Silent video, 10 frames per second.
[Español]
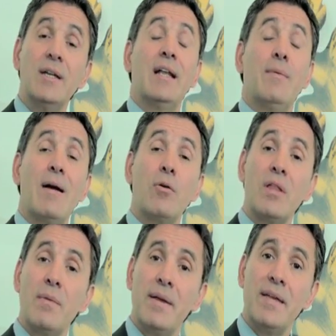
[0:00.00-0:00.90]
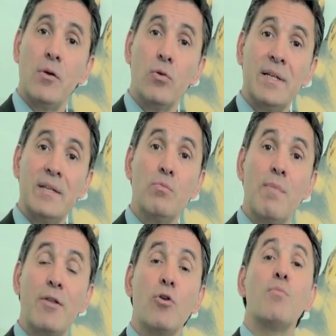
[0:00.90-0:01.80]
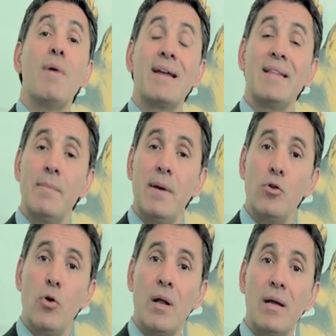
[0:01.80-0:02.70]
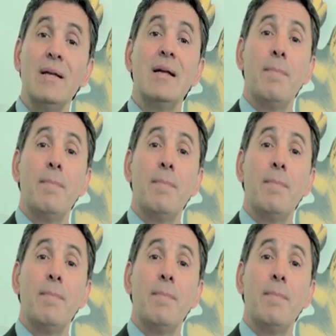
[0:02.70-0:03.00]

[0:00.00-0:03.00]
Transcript: el Banco de México tiene un mayor margen de maniobra